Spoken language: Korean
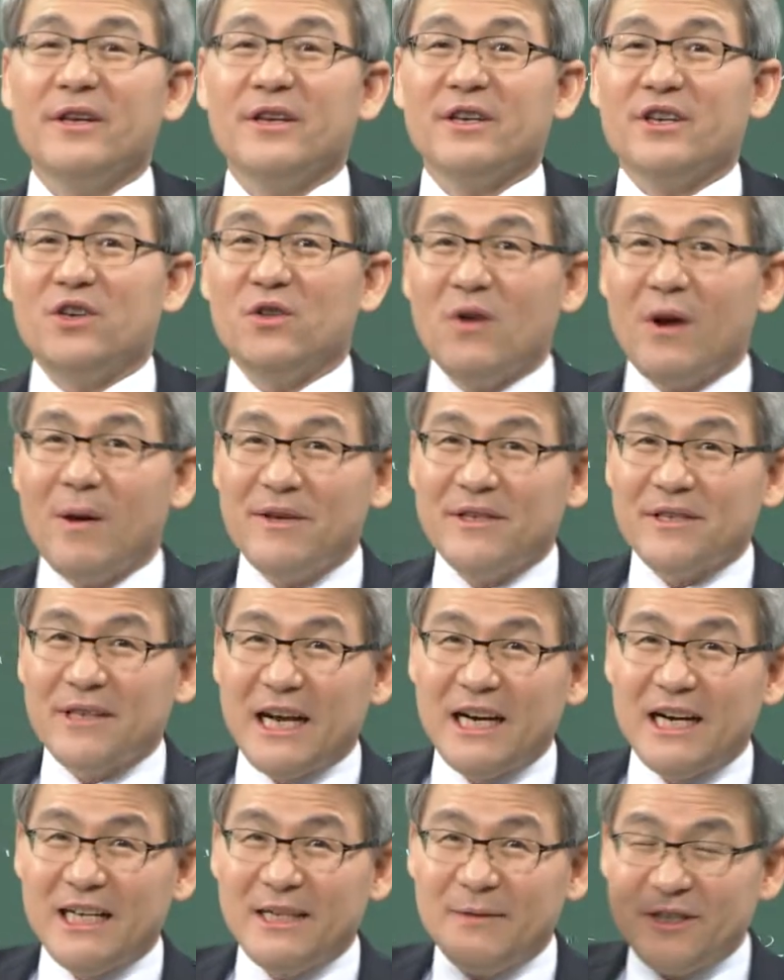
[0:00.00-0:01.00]
기도하면서
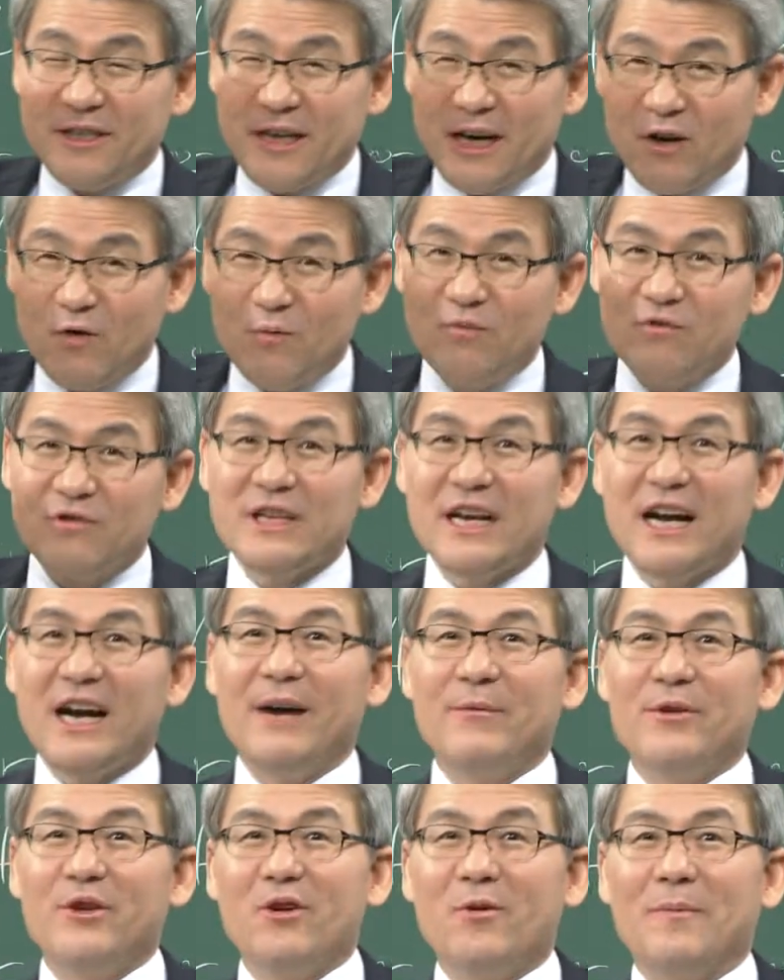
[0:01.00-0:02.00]
하나님을 자꾸
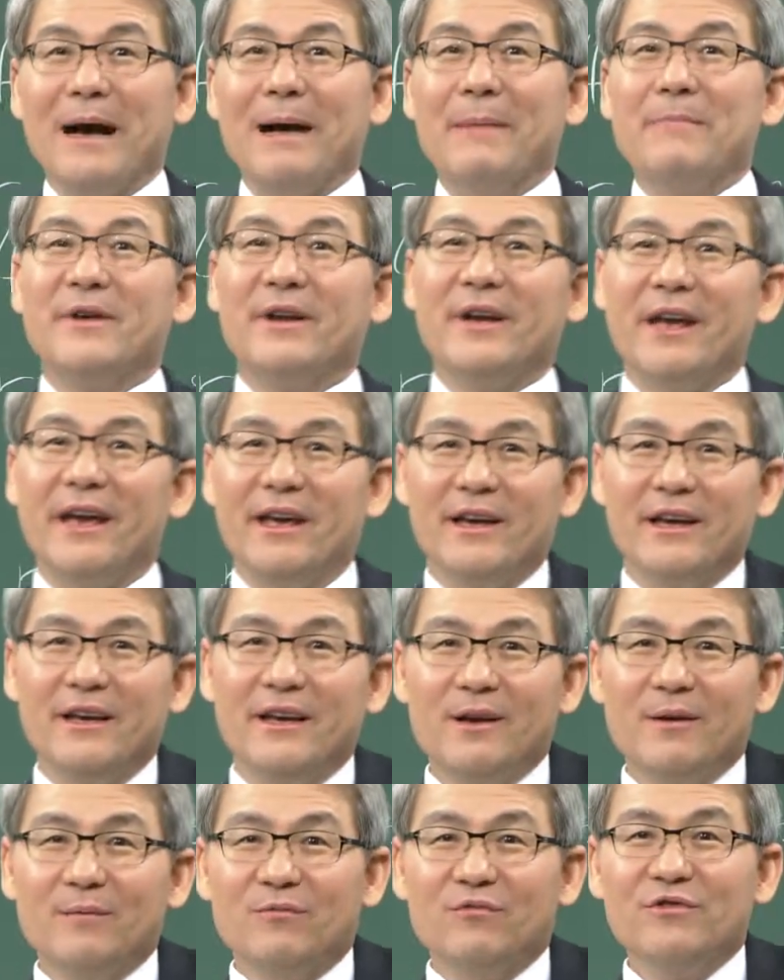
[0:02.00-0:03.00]
묵상하면요. 반면에
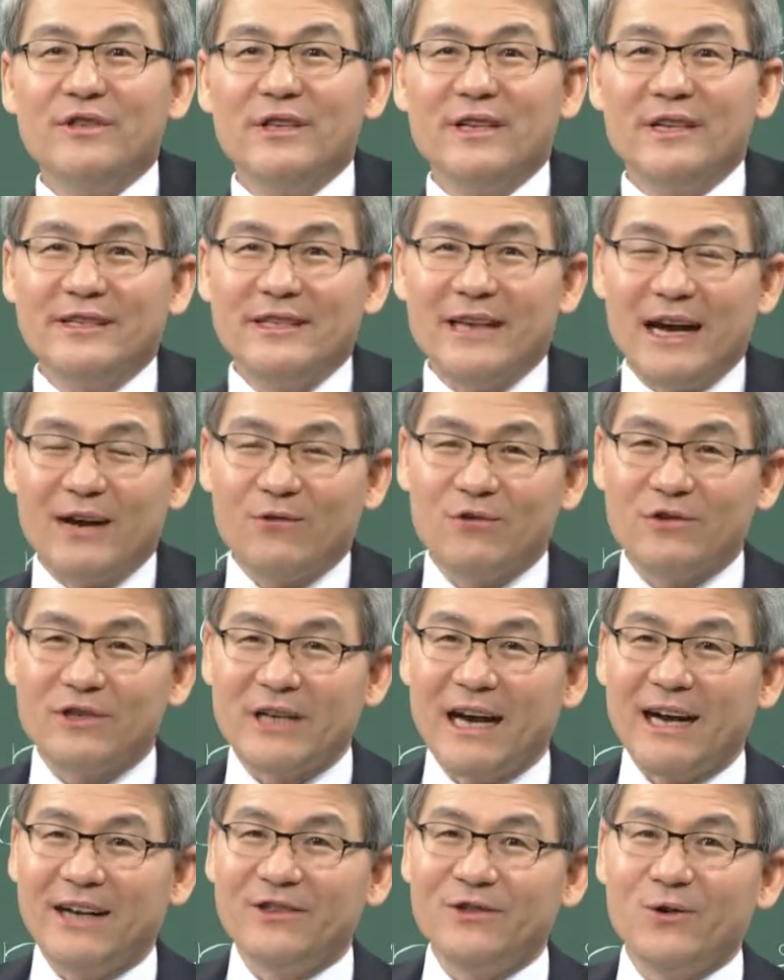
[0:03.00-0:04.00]
문제는 자꾸
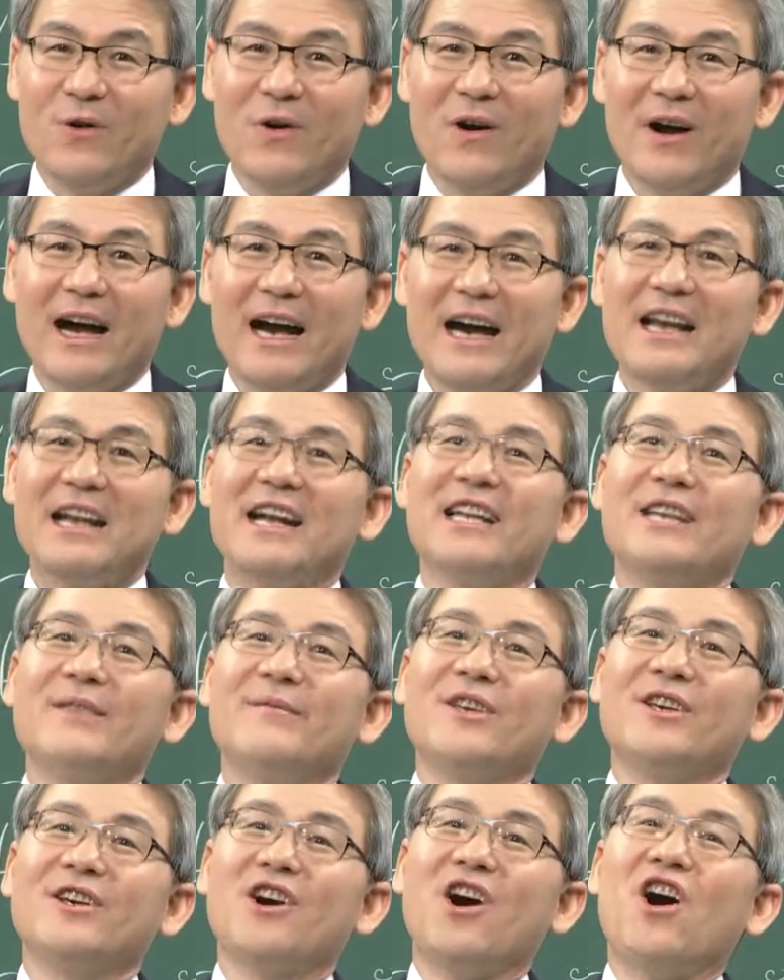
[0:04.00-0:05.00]
작아지고
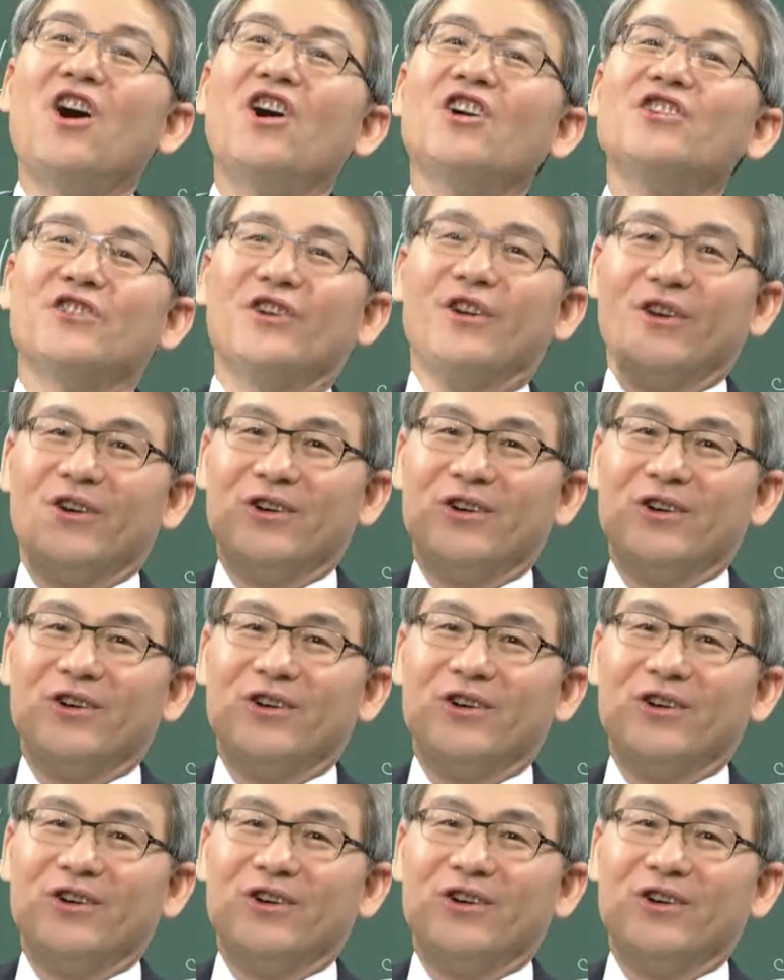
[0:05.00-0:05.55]
하나님이 커져요.